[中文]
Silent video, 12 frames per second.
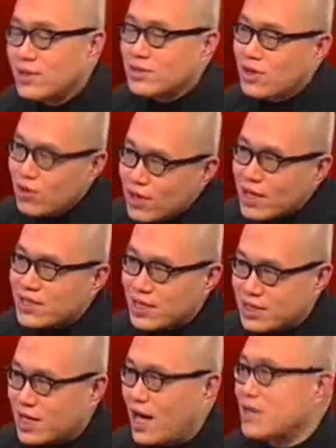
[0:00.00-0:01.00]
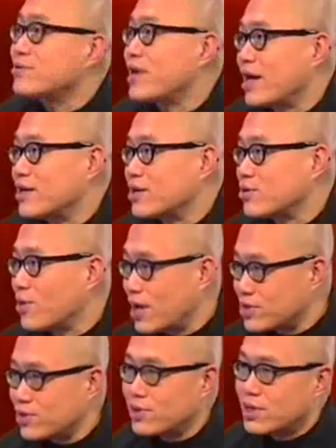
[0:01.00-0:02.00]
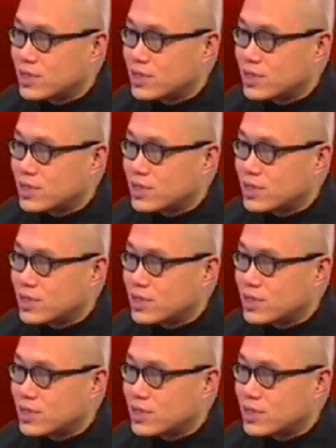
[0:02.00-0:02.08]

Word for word: 那后来警察就来了，很快就，